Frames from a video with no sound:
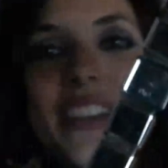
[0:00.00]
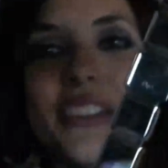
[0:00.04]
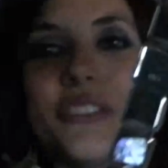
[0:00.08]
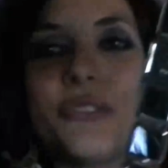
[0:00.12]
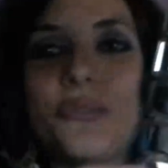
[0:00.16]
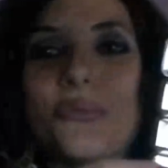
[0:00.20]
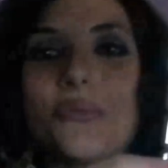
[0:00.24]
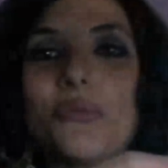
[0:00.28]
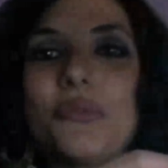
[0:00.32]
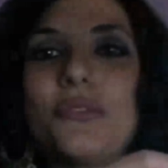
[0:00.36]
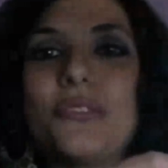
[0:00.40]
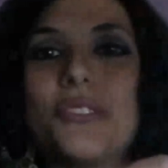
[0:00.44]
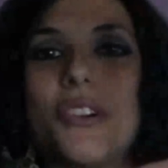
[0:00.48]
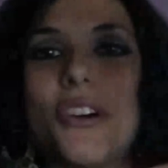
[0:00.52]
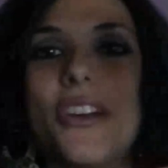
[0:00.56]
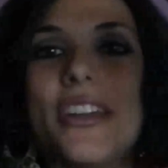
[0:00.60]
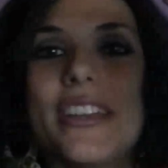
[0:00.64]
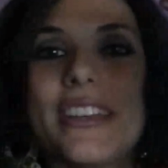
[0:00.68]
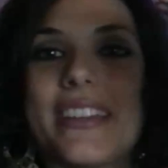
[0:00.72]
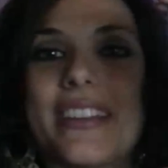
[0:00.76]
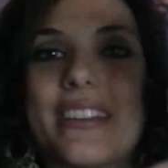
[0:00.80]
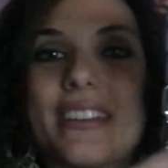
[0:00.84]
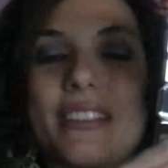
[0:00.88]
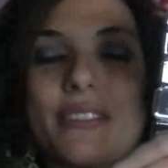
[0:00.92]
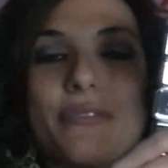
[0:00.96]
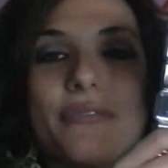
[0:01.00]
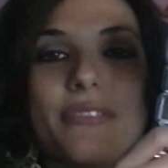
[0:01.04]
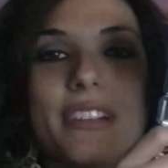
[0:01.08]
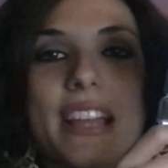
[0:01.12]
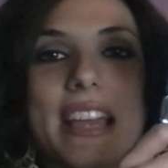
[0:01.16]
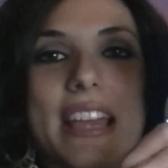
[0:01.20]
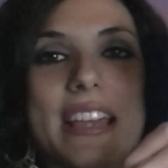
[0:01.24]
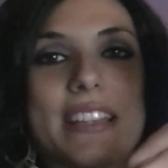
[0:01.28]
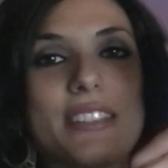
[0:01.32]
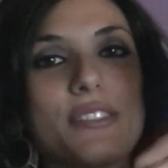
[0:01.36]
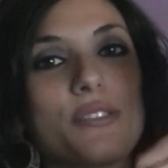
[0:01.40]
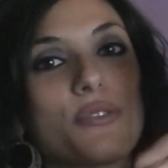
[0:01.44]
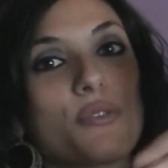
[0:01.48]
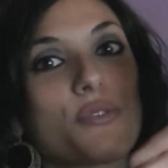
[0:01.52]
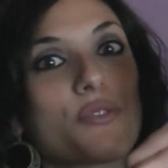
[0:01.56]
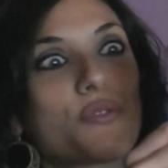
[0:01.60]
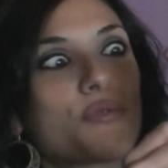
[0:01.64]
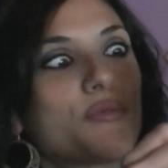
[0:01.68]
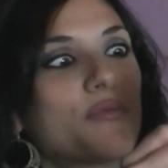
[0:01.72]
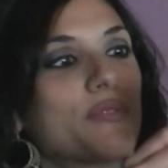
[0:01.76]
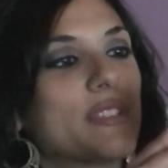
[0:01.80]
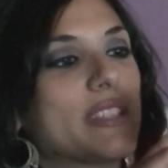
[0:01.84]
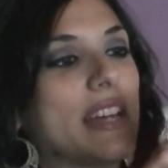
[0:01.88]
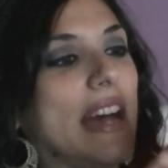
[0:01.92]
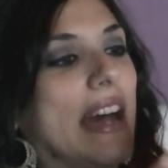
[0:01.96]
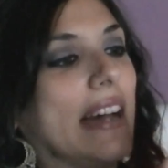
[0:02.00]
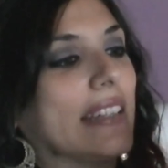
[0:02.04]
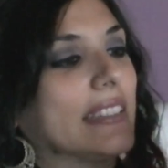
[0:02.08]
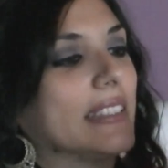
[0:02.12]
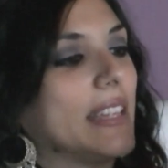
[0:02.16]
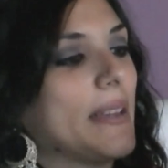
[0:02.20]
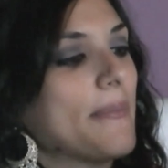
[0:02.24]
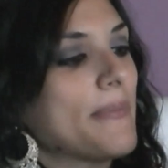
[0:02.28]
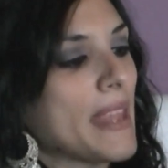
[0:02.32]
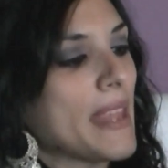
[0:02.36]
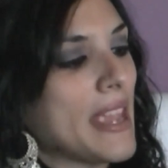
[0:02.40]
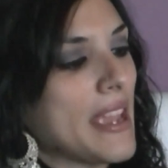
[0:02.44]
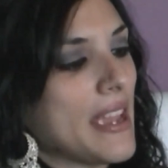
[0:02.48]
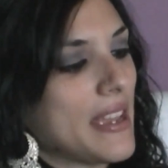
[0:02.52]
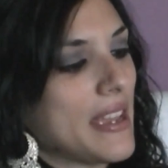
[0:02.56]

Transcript: tutto il riflesso scusate